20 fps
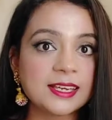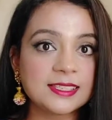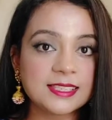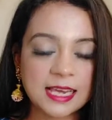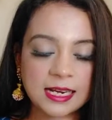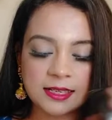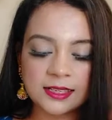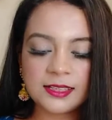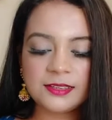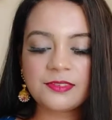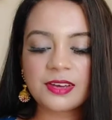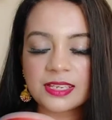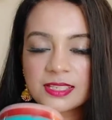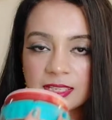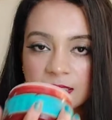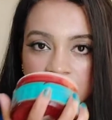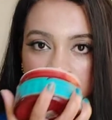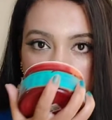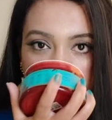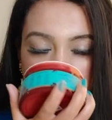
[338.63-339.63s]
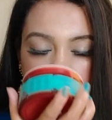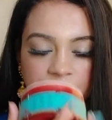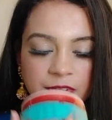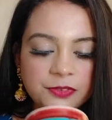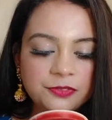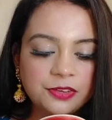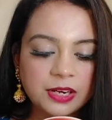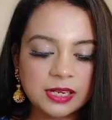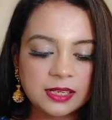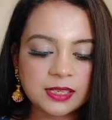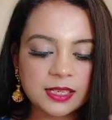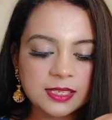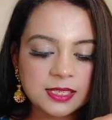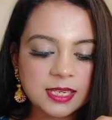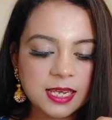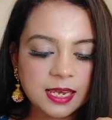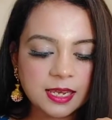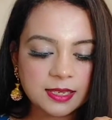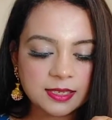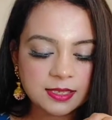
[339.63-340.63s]
एग्जैक्टली exactly वैसा
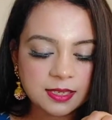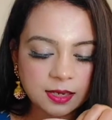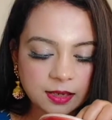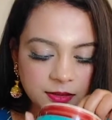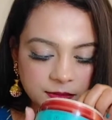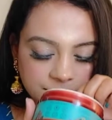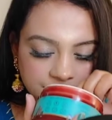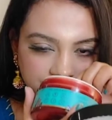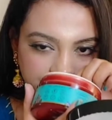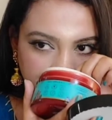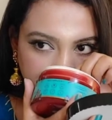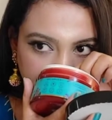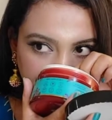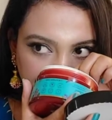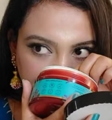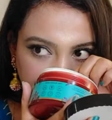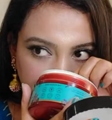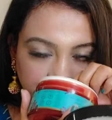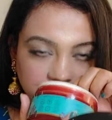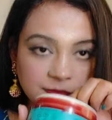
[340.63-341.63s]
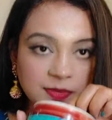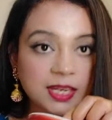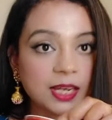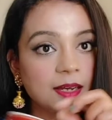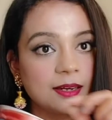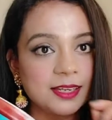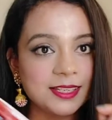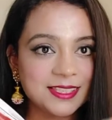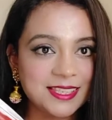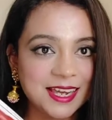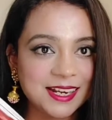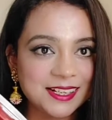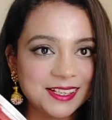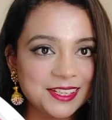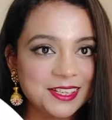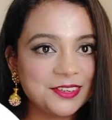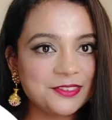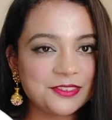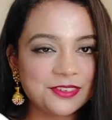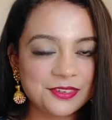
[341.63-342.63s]
फ्रेगनेंस है इसका या yeah,
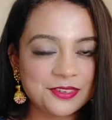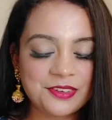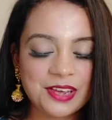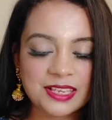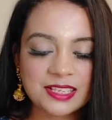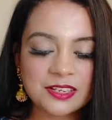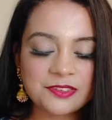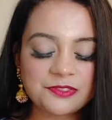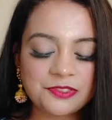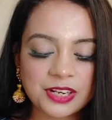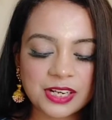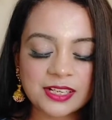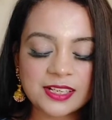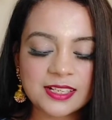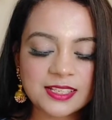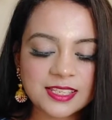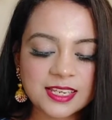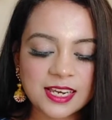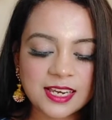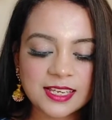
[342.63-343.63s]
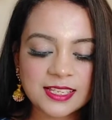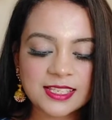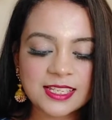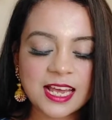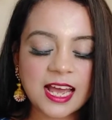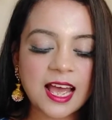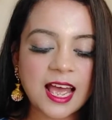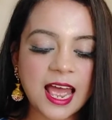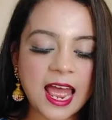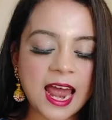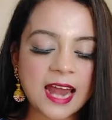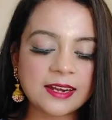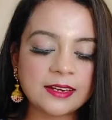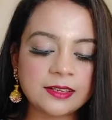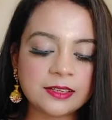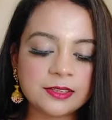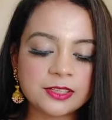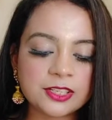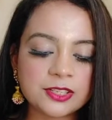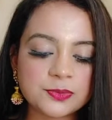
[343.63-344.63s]
एग्जैक्टली exactly, uh, वैसा फ्रेगनेंस है इसका
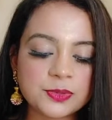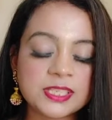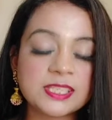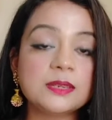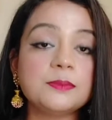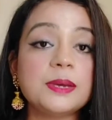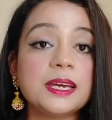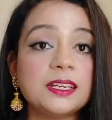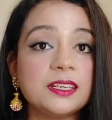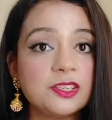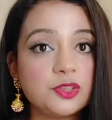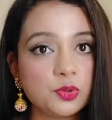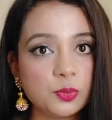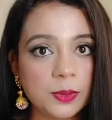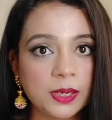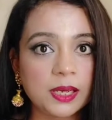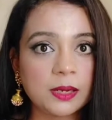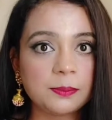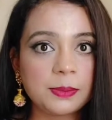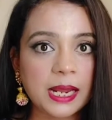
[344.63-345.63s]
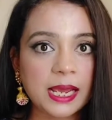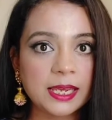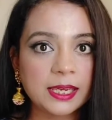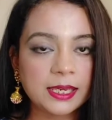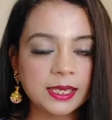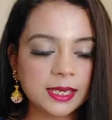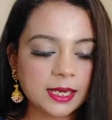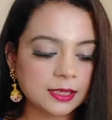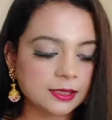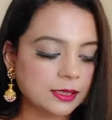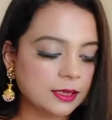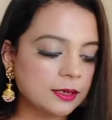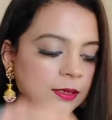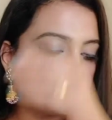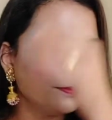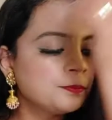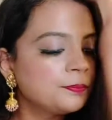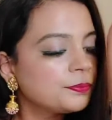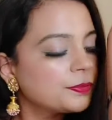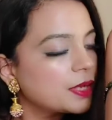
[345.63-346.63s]
एंड uh, इसे मैंने सुबह अप्लाई किया था
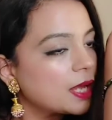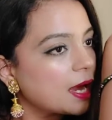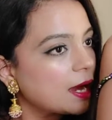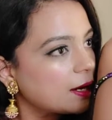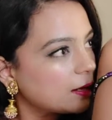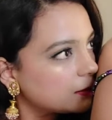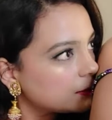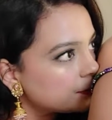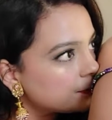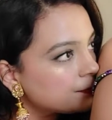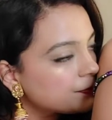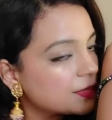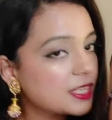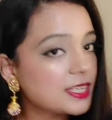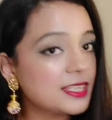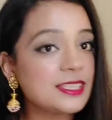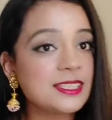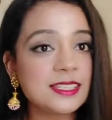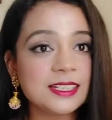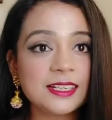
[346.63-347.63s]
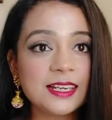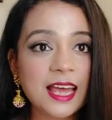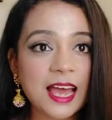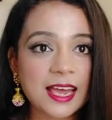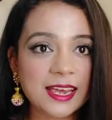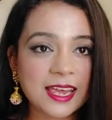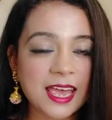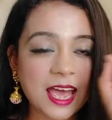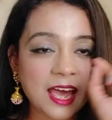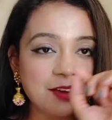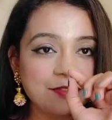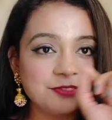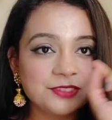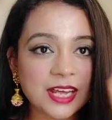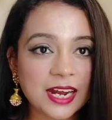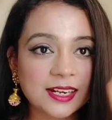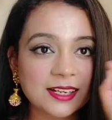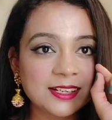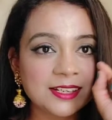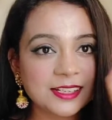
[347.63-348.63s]
एंड स्टिल आई हैव
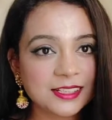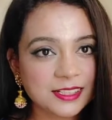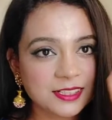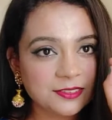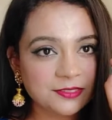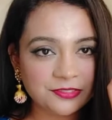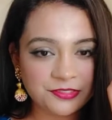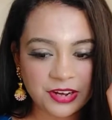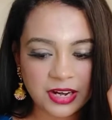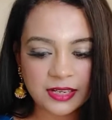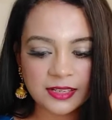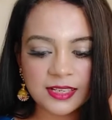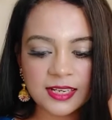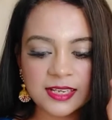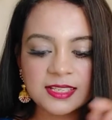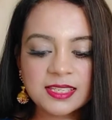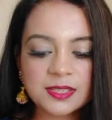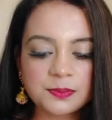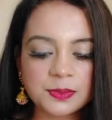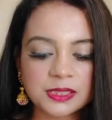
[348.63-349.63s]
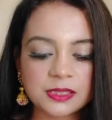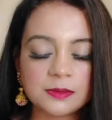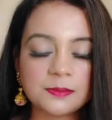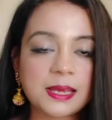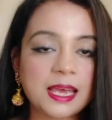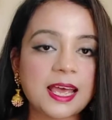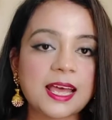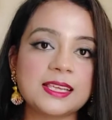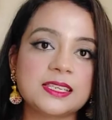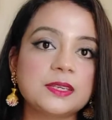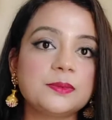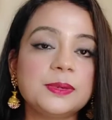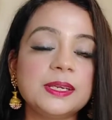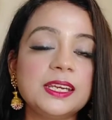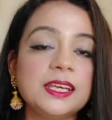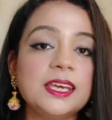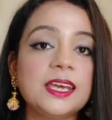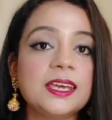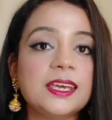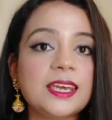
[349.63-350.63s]
दैट लिटिल फ्रेगनेंस मतलब ऐसा भी
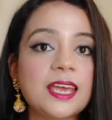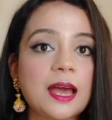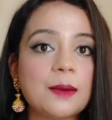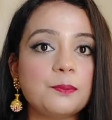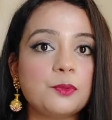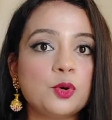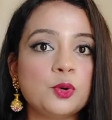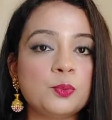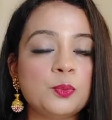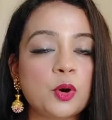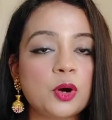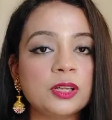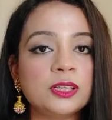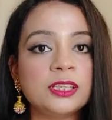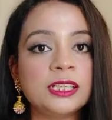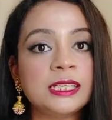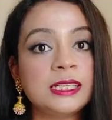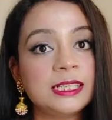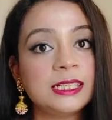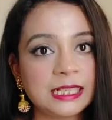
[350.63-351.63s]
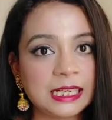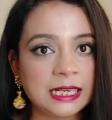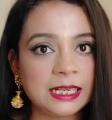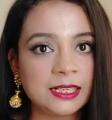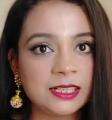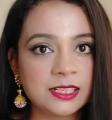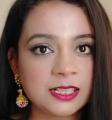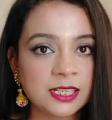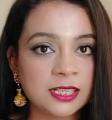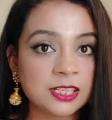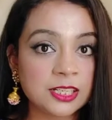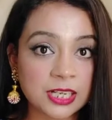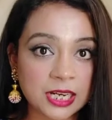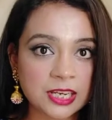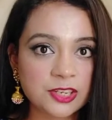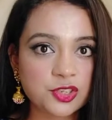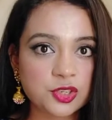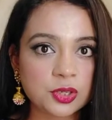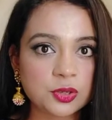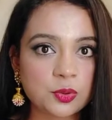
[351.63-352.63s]
नहीं है कि आपको बहुत इरीटे
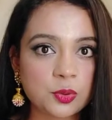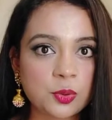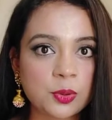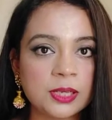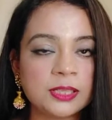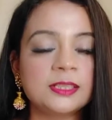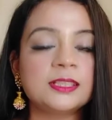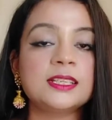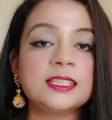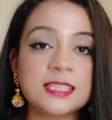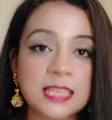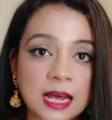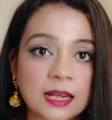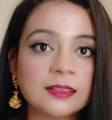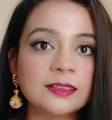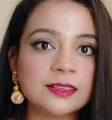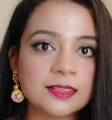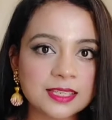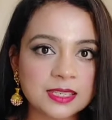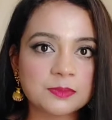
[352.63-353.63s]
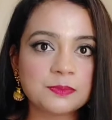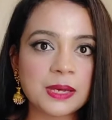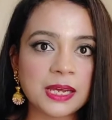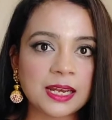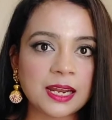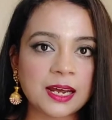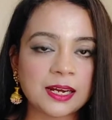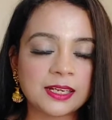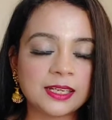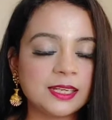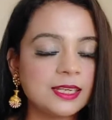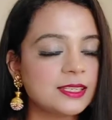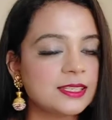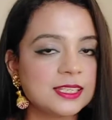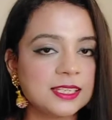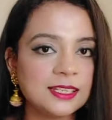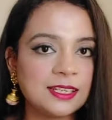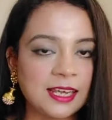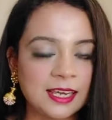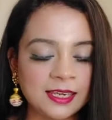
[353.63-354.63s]
इरीटेशन हो इतनी ज़्यादा स्मेल आ रही है
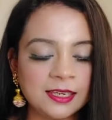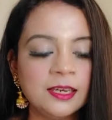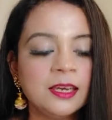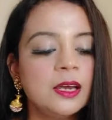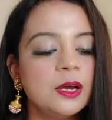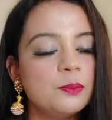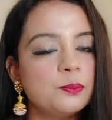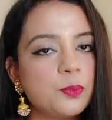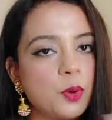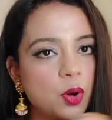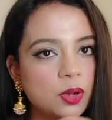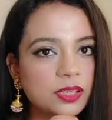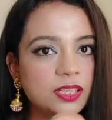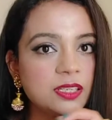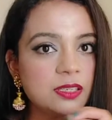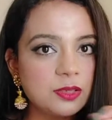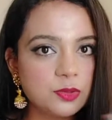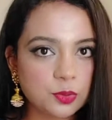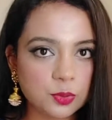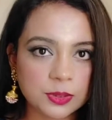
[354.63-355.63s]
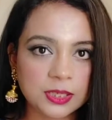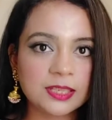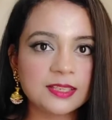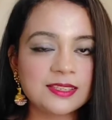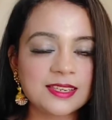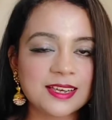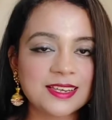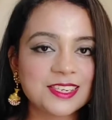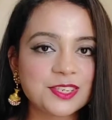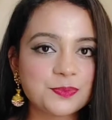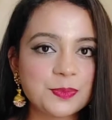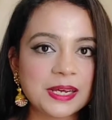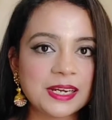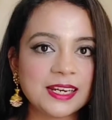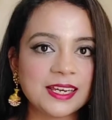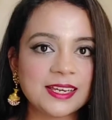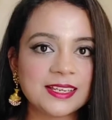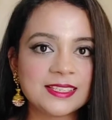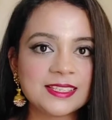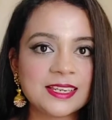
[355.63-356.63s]
इसकी नहीं बहुत ही सूदिंग सा
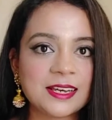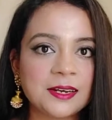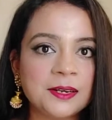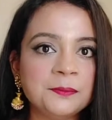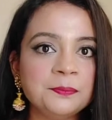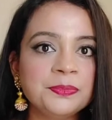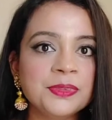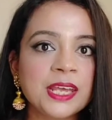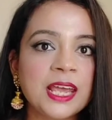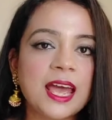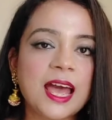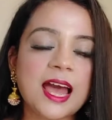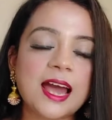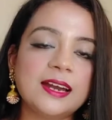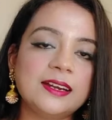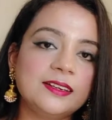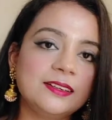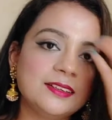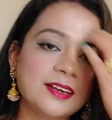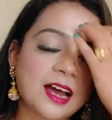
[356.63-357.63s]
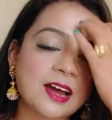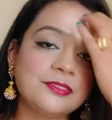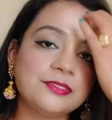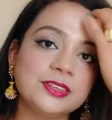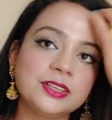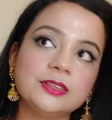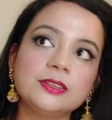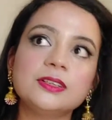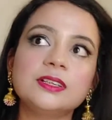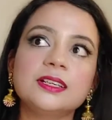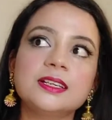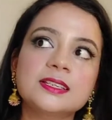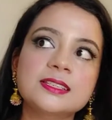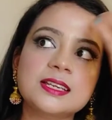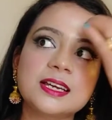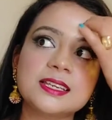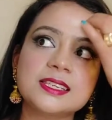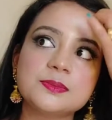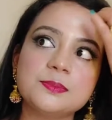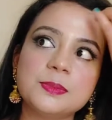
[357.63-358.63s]
स्मेल है इसका एंड आफ्टर uh,
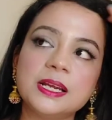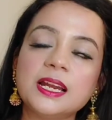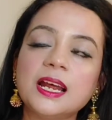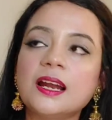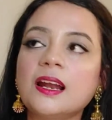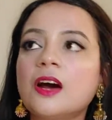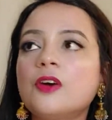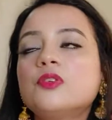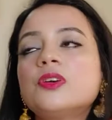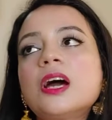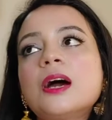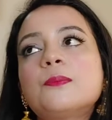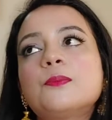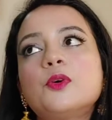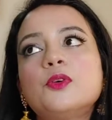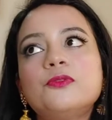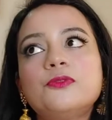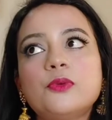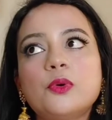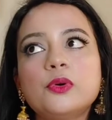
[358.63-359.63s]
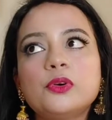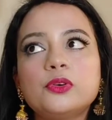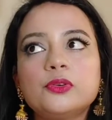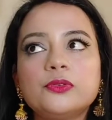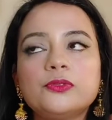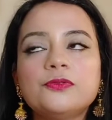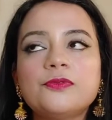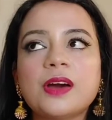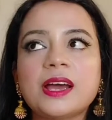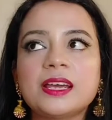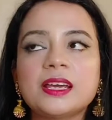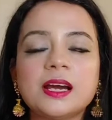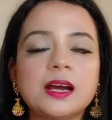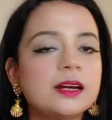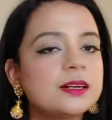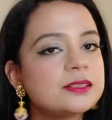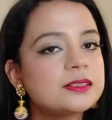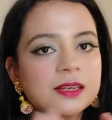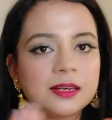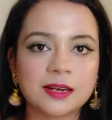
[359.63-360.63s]
इसका स्मेल अराउंड आपको फोर टू फाइव
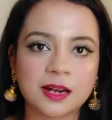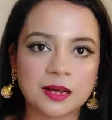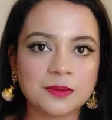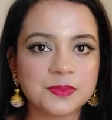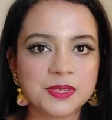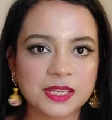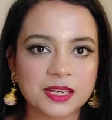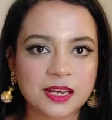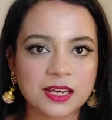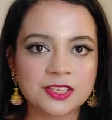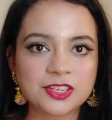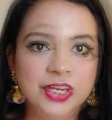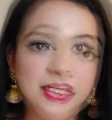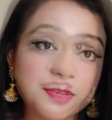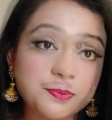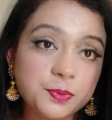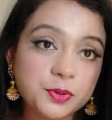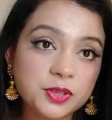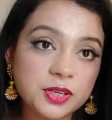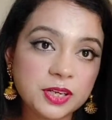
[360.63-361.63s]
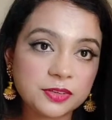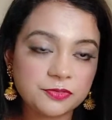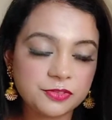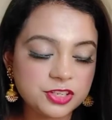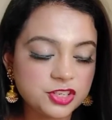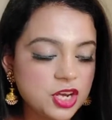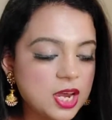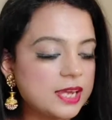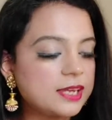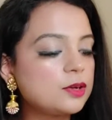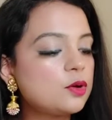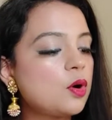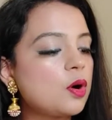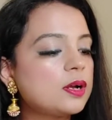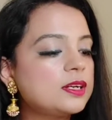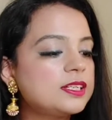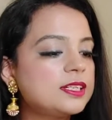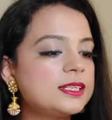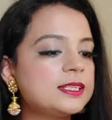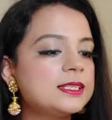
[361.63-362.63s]
आवर्स आराम से रह जाता है प्रोडक्ट विच आई गॉट